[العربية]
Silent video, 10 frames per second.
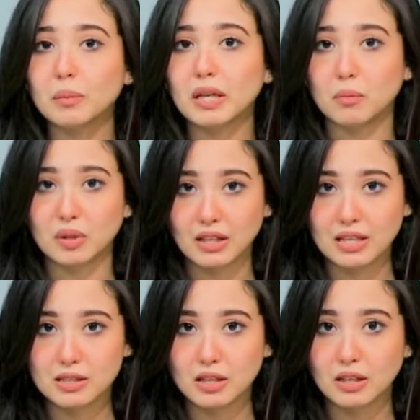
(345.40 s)
من
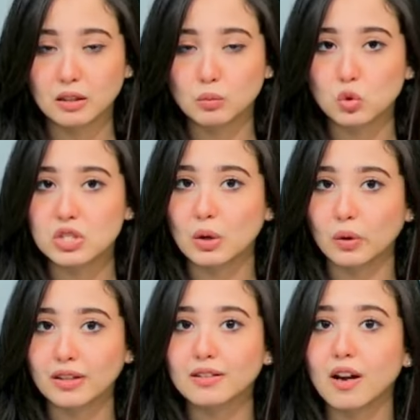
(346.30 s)
الأسئلة
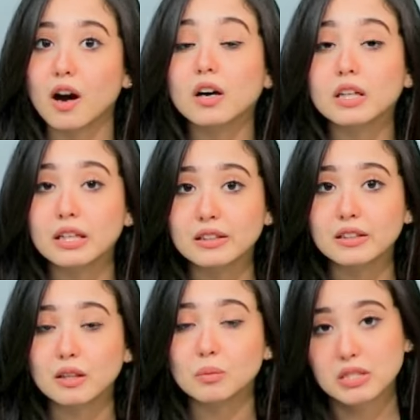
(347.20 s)
للمستويات
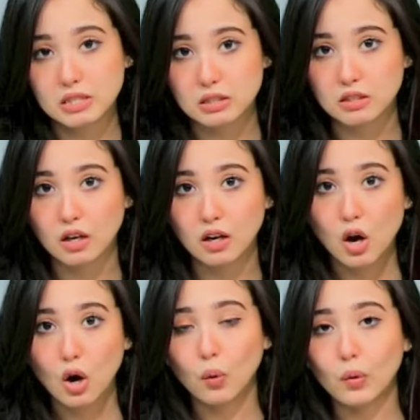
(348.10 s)
العقلية البسيطة
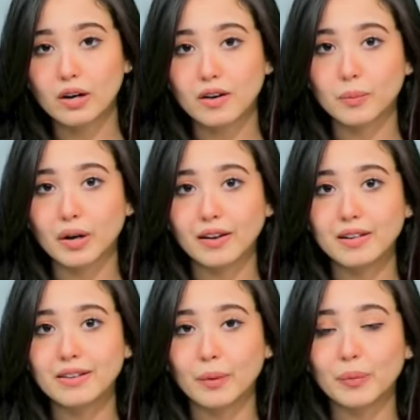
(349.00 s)

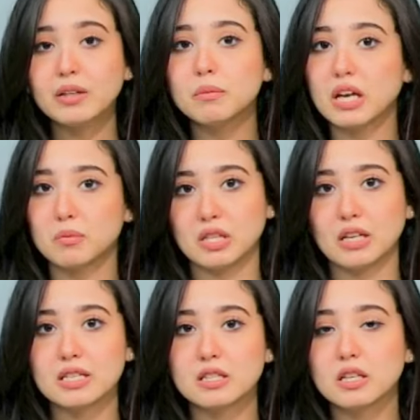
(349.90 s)
و40% من
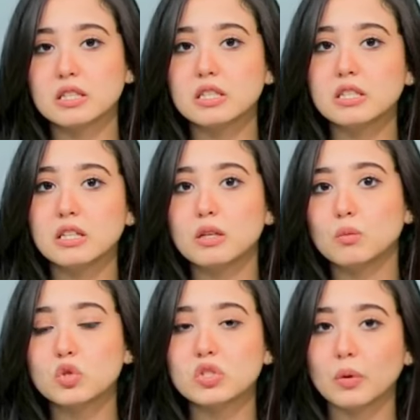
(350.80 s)
الأسئلة
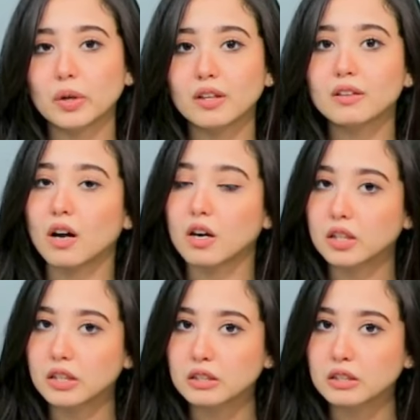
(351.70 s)
للمستويات العقلية